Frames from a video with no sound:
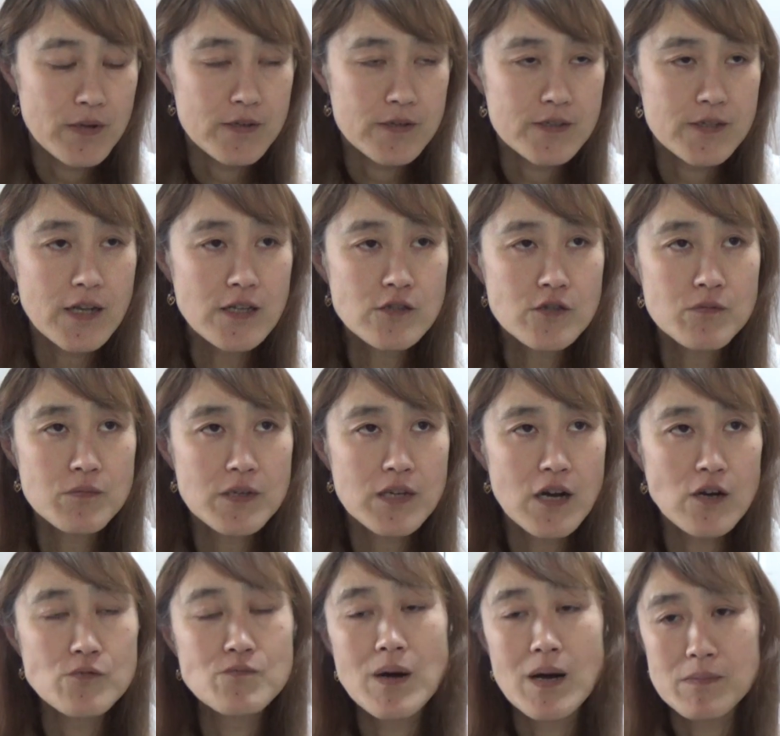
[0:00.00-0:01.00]
雑味
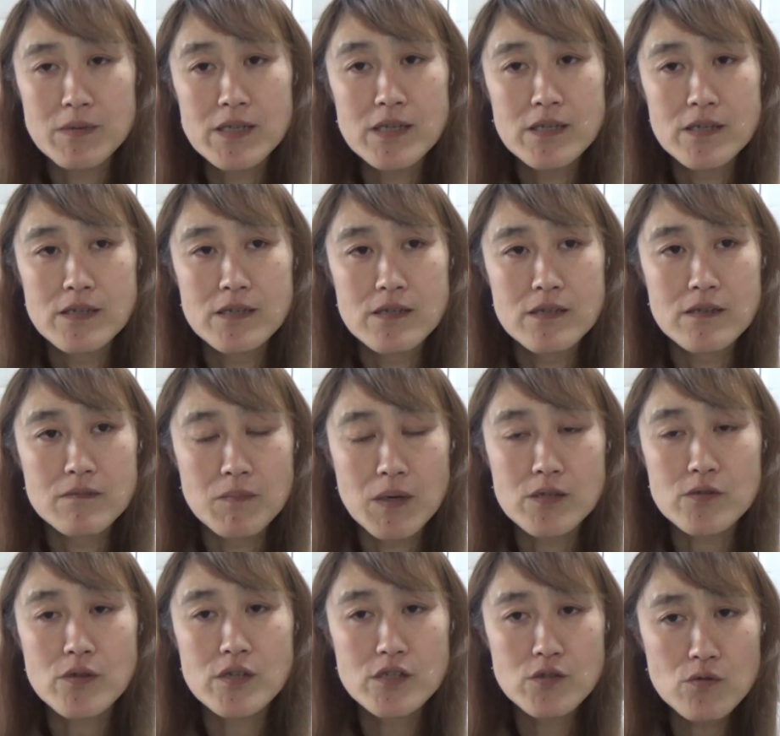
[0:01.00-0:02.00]
がうまみま
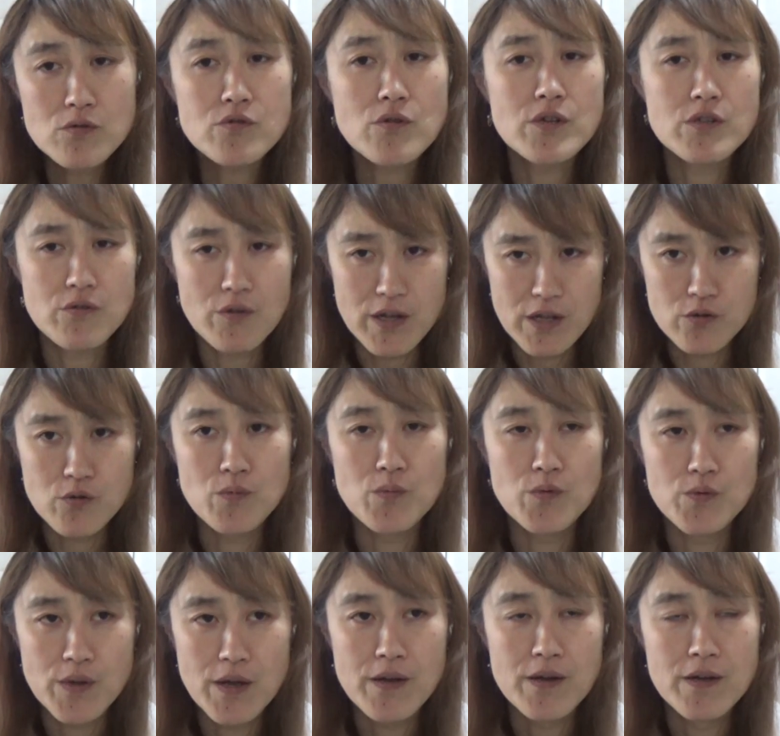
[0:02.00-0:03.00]
あそれ人それぞれやと
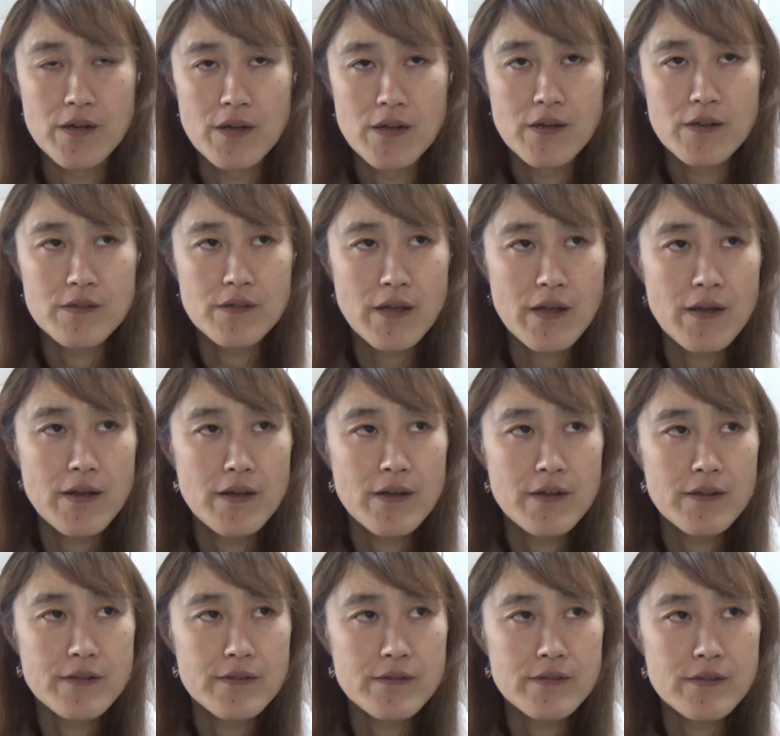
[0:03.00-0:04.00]
思うねで
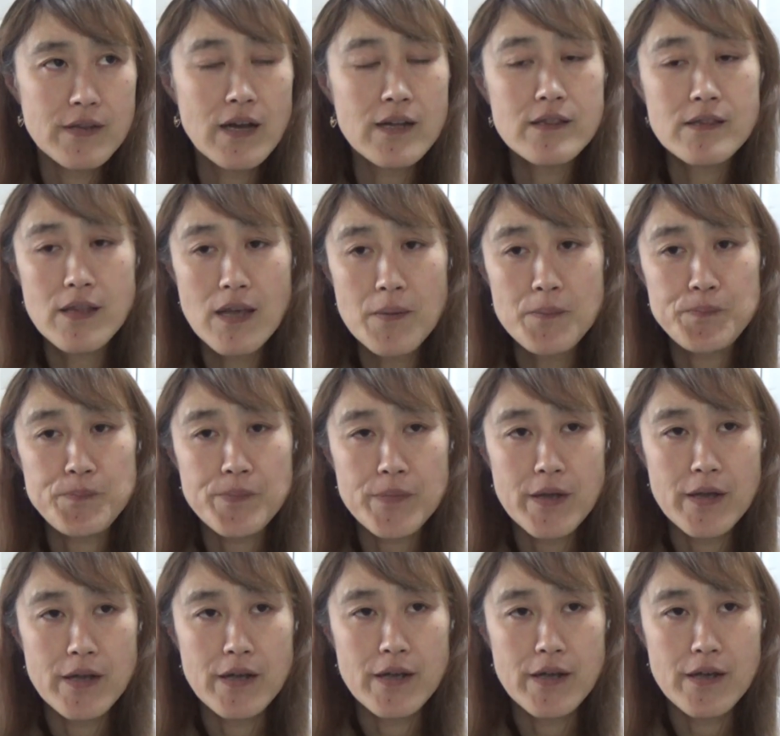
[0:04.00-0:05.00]
なんで
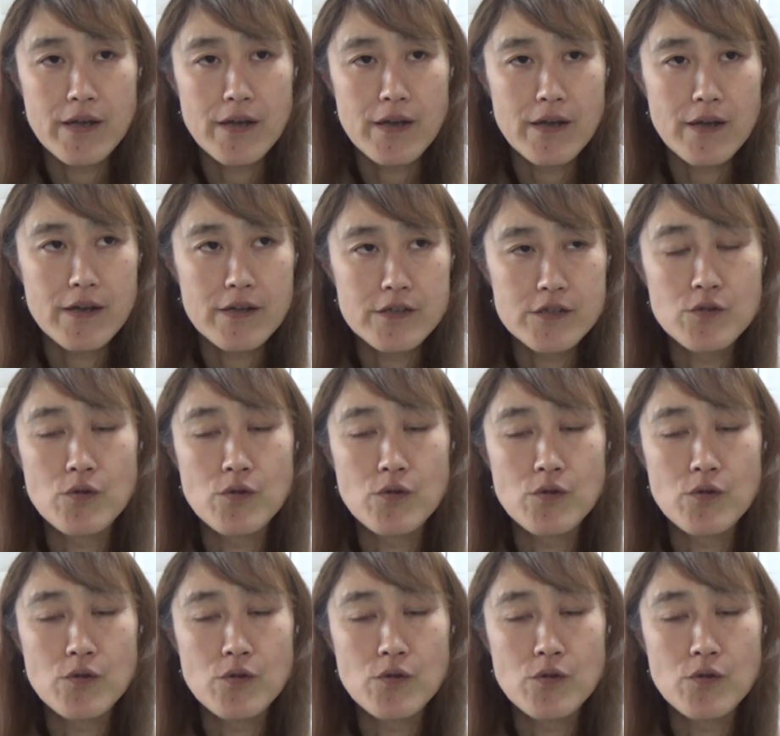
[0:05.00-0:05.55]
えー、